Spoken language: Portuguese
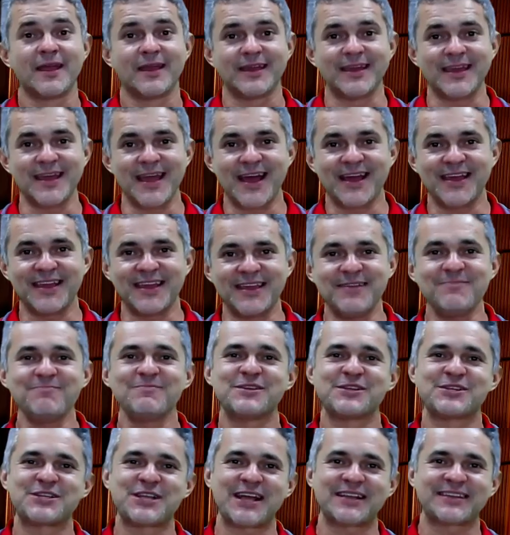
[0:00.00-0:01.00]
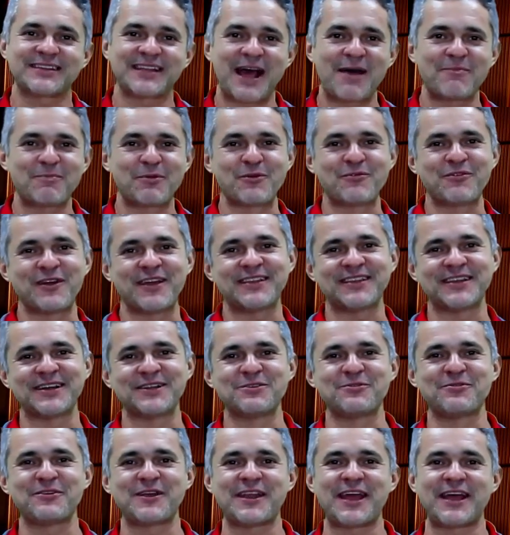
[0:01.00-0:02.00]
E aí, já tá
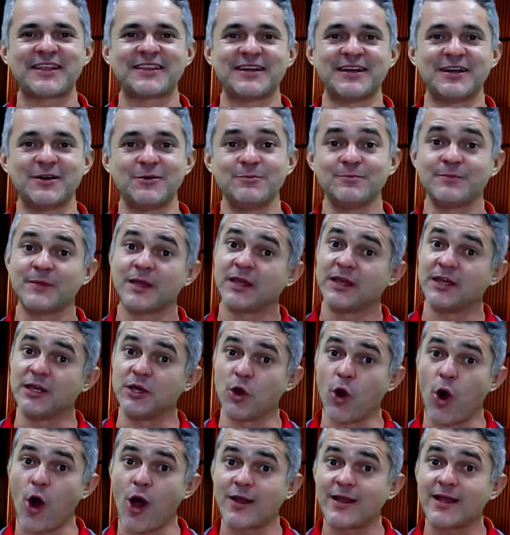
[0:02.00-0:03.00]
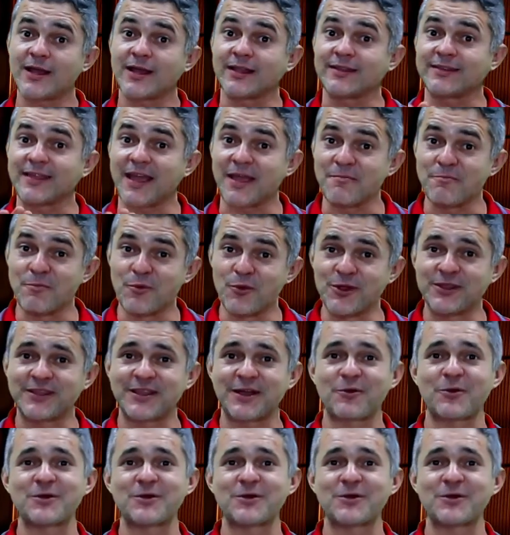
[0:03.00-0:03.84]
aproveitando o feriadão? E olha que tem muita